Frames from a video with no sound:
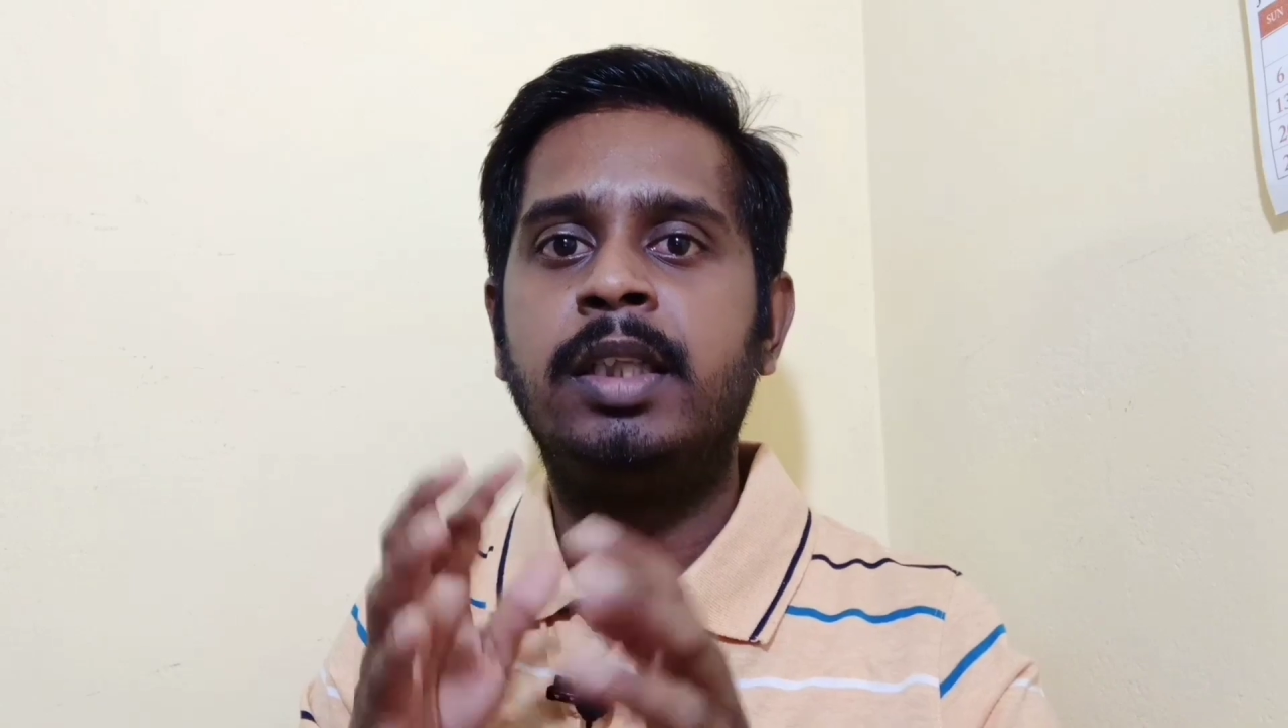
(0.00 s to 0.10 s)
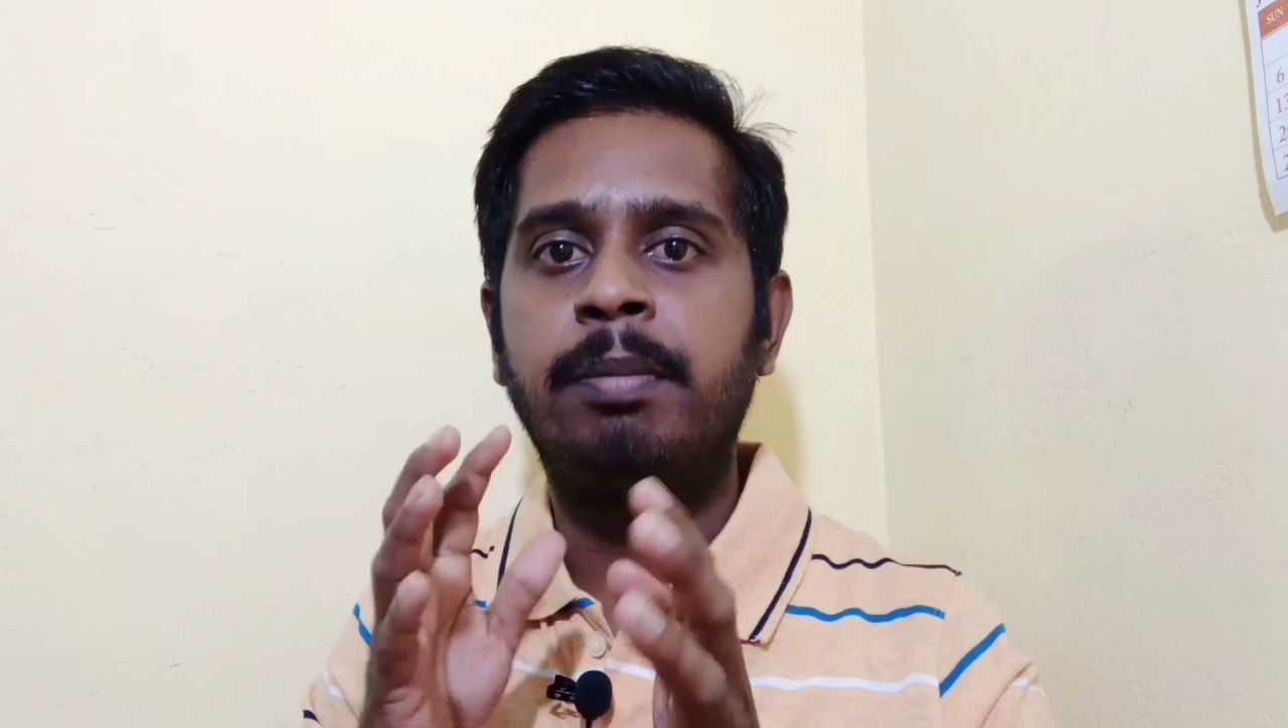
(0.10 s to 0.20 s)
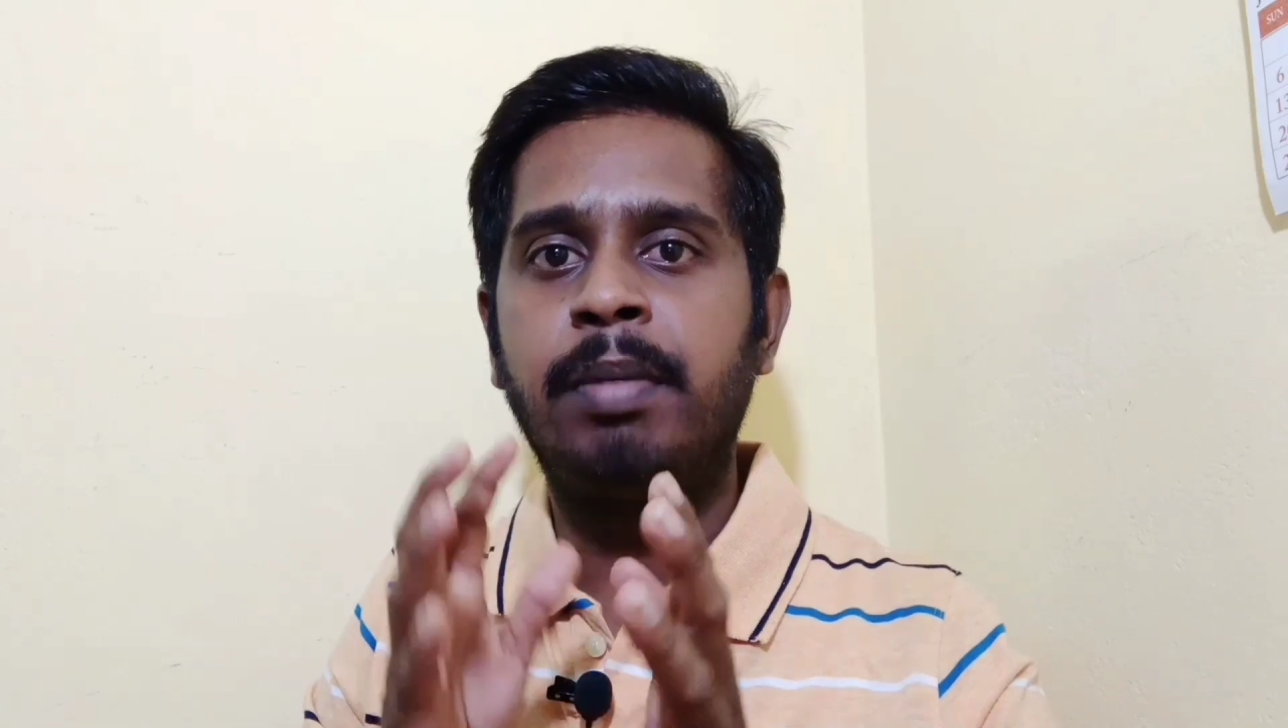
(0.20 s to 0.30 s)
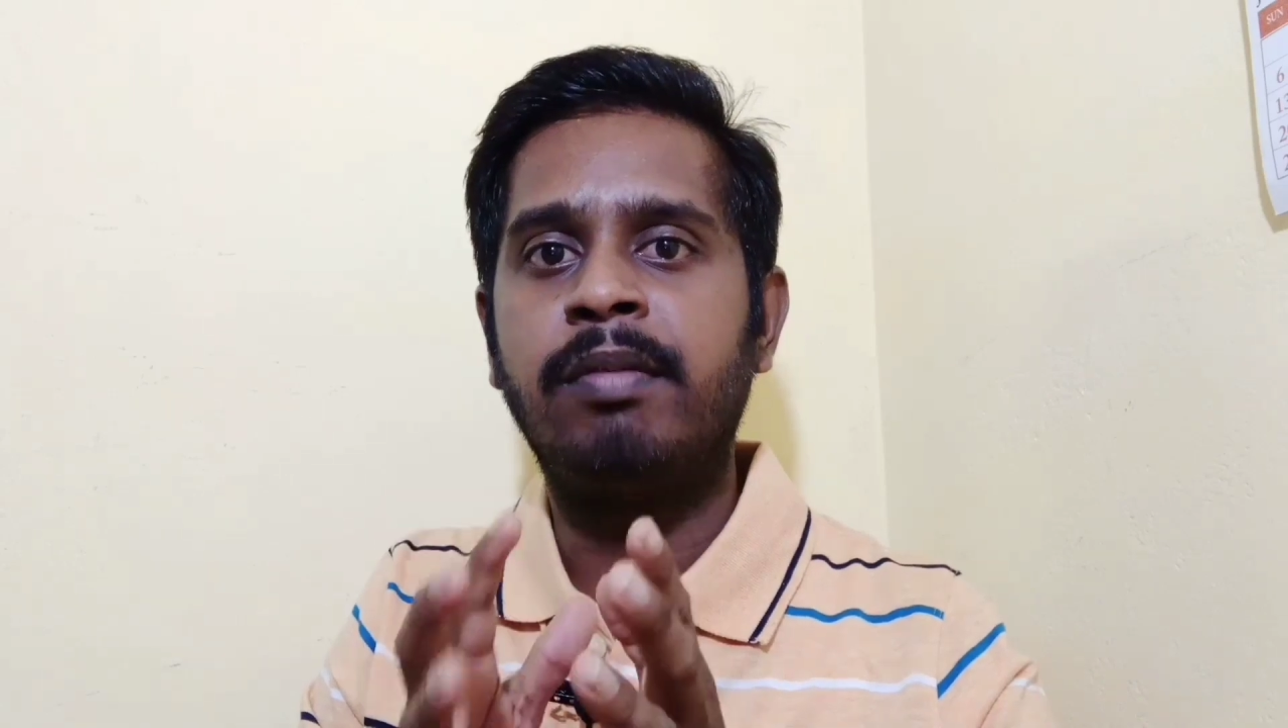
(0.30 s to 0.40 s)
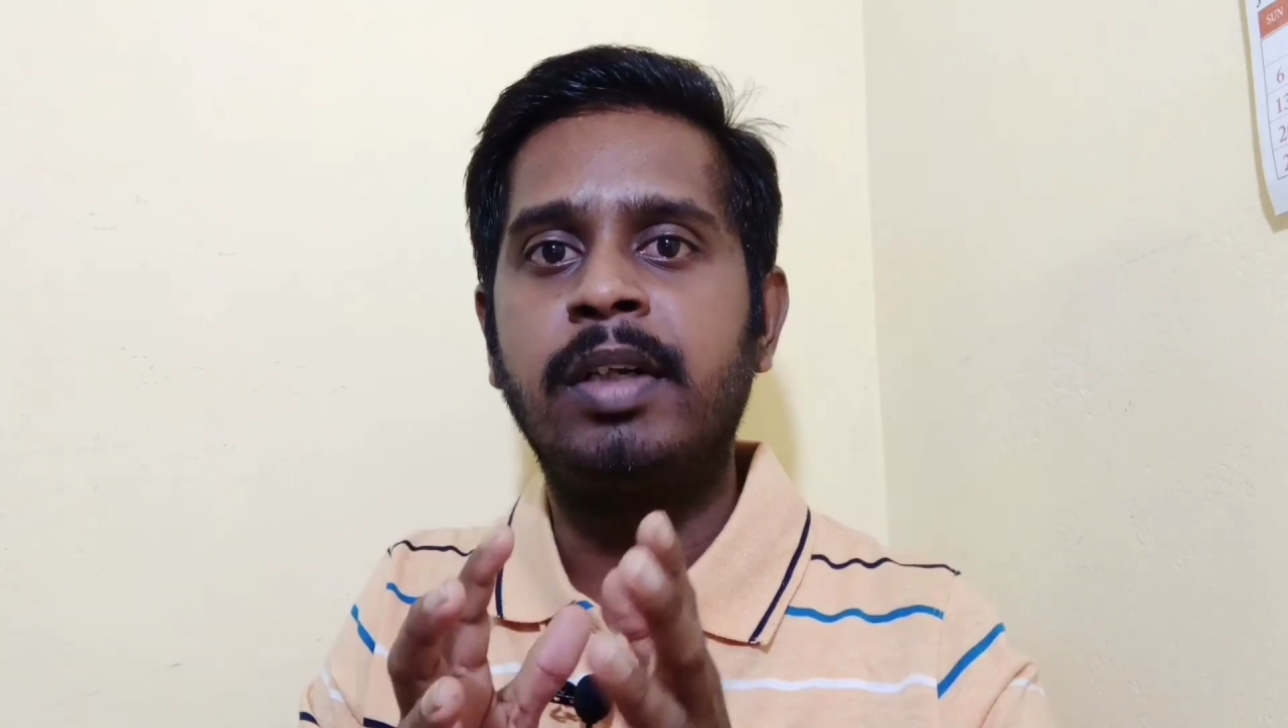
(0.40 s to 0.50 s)
இந்த
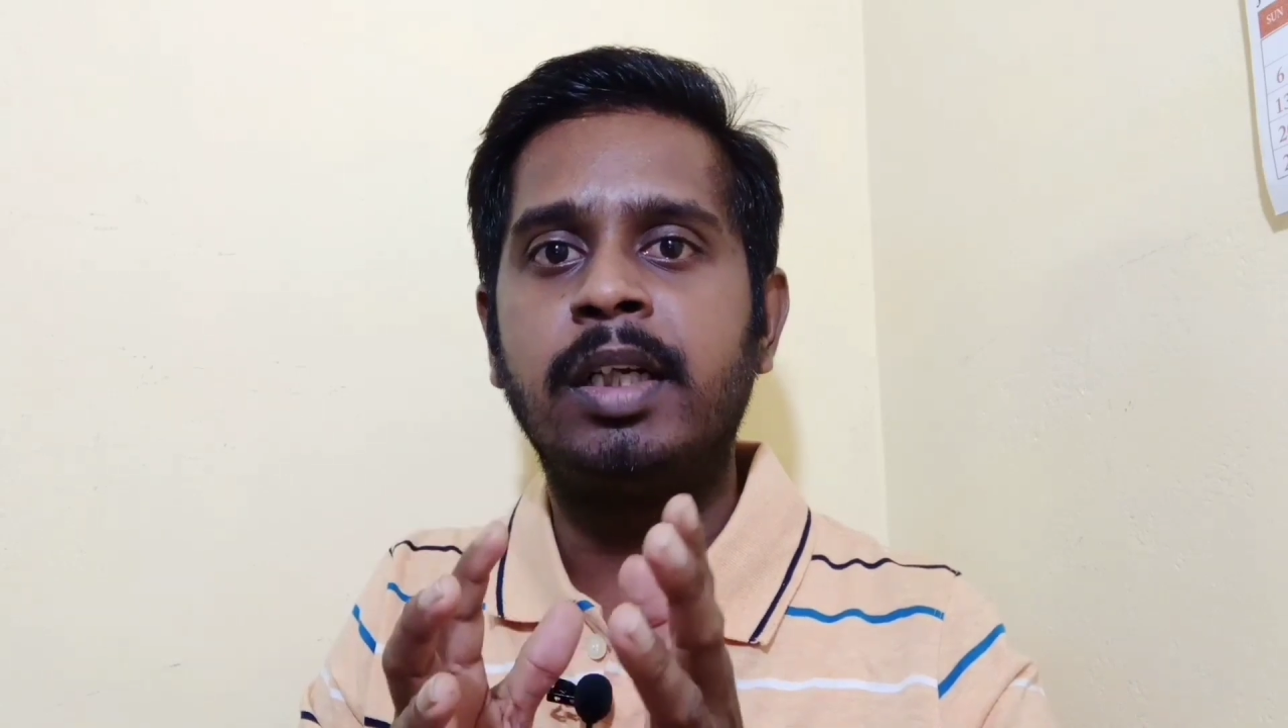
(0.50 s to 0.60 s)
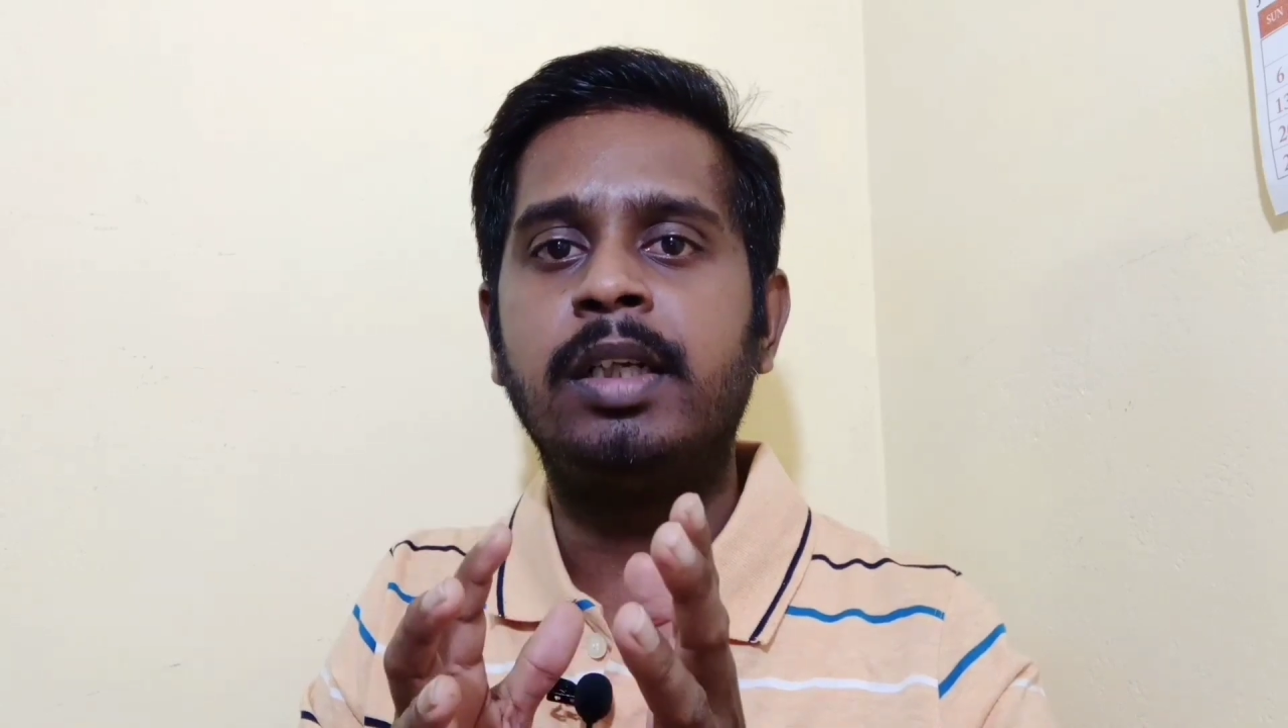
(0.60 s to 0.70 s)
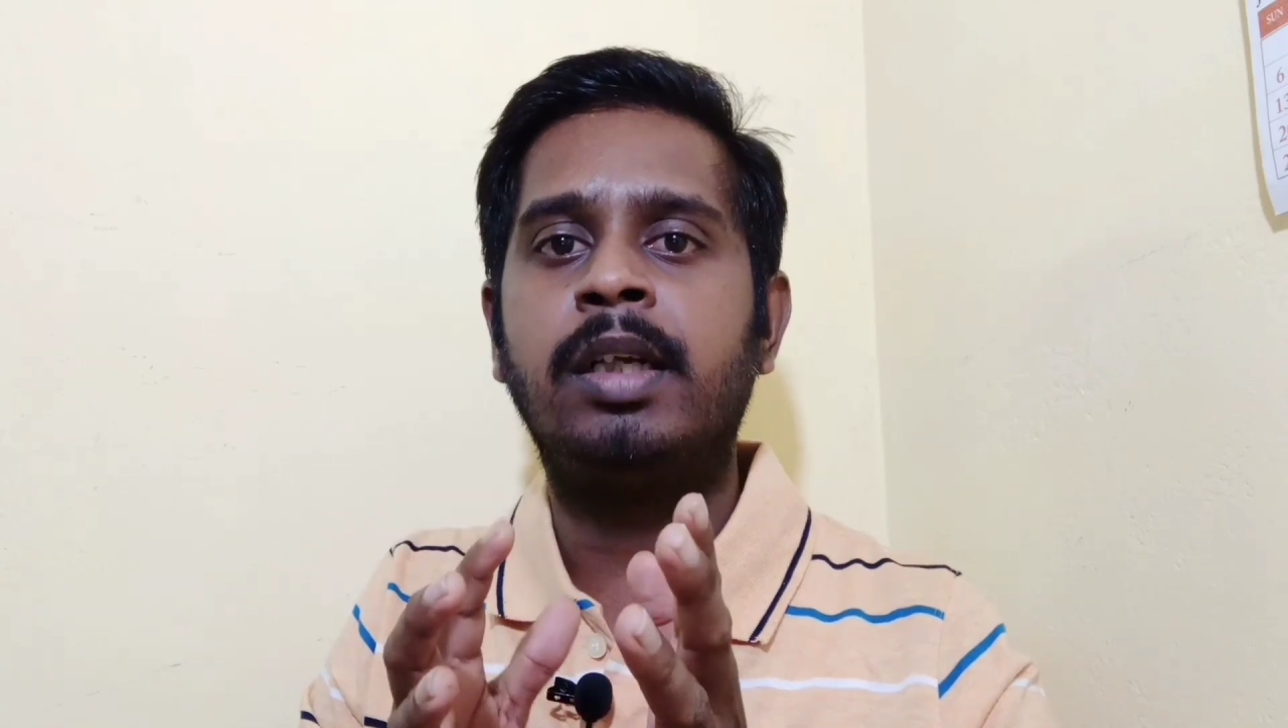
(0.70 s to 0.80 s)
பவரை